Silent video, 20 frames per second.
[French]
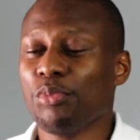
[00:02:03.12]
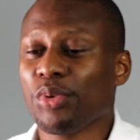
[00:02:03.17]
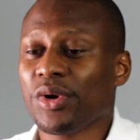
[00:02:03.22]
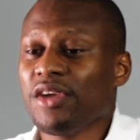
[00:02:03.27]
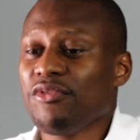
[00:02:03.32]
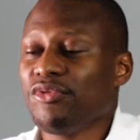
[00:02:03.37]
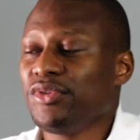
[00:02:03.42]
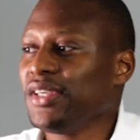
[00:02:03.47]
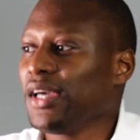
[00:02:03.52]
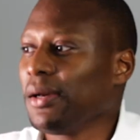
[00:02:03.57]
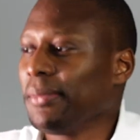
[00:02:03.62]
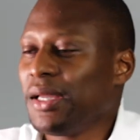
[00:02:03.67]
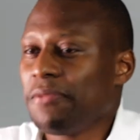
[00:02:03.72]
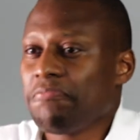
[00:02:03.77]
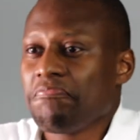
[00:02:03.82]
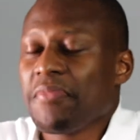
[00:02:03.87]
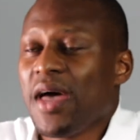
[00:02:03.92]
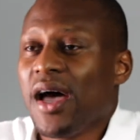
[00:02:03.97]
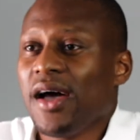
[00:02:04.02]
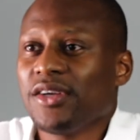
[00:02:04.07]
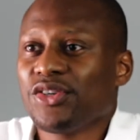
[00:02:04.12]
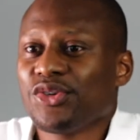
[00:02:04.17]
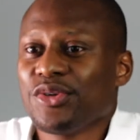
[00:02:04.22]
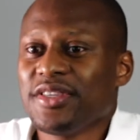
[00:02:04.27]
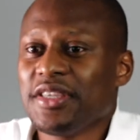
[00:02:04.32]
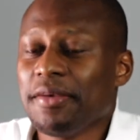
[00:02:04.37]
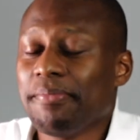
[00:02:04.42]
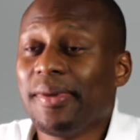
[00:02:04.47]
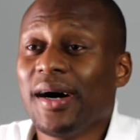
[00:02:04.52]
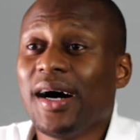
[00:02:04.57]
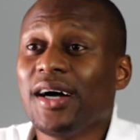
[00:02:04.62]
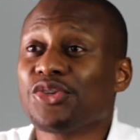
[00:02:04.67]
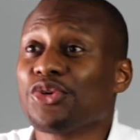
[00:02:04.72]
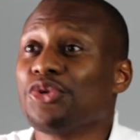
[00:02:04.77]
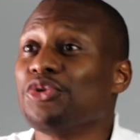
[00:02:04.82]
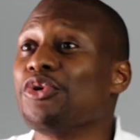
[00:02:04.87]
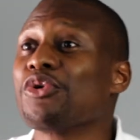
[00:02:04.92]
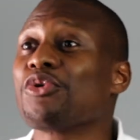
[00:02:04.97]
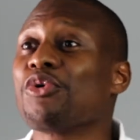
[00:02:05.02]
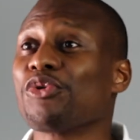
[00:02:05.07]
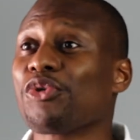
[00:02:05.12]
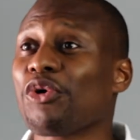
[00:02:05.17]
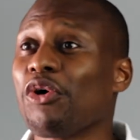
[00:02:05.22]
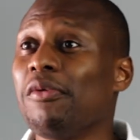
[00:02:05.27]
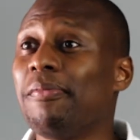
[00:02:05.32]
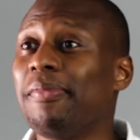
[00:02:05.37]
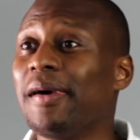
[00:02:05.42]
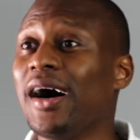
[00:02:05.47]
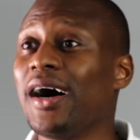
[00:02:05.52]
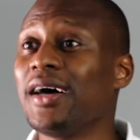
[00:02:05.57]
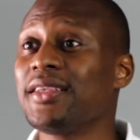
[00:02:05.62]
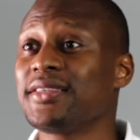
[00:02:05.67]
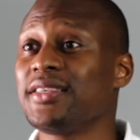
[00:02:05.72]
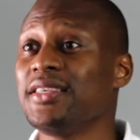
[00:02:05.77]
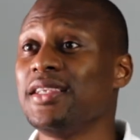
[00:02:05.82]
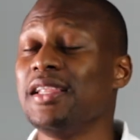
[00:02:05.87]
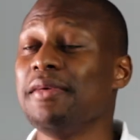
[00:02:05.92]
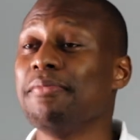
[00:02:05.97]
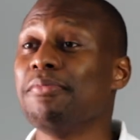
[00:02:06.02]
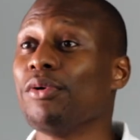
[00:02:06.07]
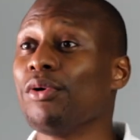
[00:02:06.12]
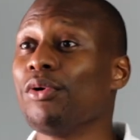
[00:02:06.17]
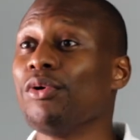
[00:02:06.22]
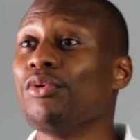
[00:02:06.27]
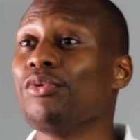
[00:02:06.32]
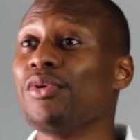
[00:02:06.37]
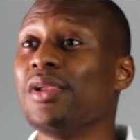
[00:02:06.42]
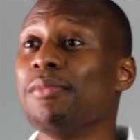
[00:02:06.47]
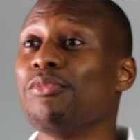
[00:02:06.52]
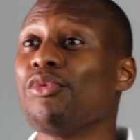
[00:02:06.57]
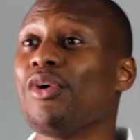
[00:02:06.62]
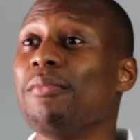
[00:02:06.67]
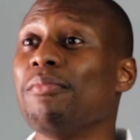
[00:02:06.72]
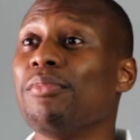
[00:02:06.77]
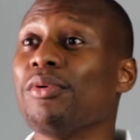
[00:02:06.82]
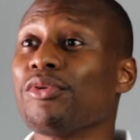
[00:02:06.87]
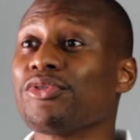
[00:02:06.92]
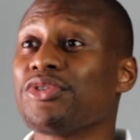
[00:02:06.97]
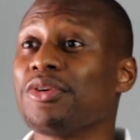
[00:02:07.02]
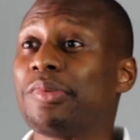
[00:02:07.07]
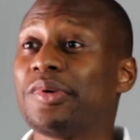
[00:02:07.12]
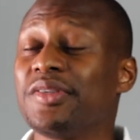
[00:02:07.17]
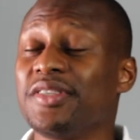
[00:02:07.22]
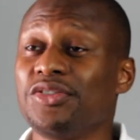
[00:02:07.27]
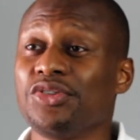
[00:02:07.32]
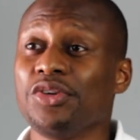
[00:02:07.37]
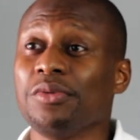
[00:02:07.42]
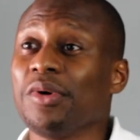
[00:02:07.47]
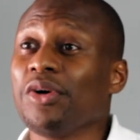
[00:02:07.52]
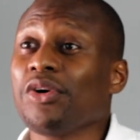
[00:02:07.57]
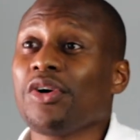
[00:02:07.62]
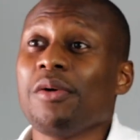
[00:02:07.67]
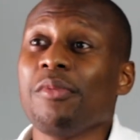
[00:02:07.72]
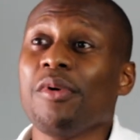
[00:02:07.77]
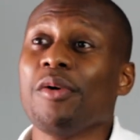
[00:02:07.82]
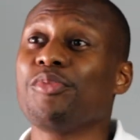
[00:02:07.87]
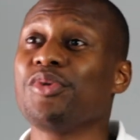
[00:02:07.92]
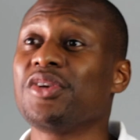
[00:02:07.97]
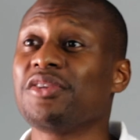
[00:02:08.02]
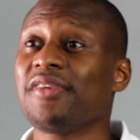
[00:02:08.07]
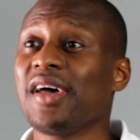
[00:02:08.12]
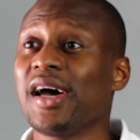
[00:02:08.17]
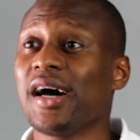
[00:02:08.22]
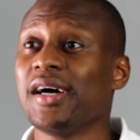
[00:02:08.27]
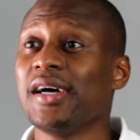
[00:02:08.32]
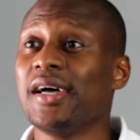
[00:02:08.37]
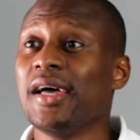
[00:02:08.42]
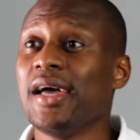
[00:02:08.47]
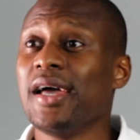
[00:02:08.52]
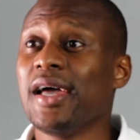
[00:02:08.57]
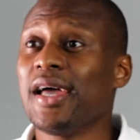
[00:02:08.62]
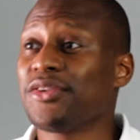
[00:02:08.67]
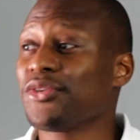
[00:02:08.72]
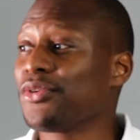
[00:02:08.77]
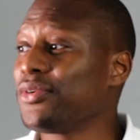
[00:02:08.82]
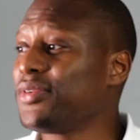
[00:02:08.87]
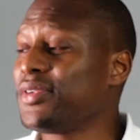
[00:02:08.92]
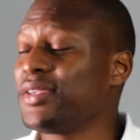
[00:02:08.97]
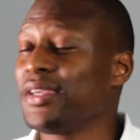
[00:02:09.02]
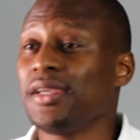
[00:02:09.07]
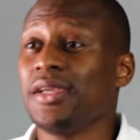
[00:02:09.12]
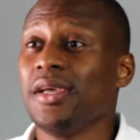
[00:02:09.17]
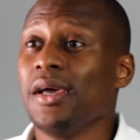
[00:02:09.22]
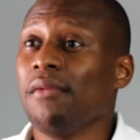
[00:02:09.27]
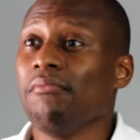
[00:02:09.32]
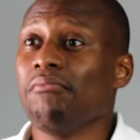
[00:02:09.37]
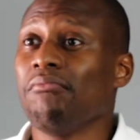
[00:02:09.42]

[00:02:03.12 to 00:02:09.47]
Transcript: pourriez vous dire, mais bah, je ne sais pas, je ne le contrôle pas, s'il est bon ou il est moins bon, ce positionnement, comment puis-je faire Est-ce que c'est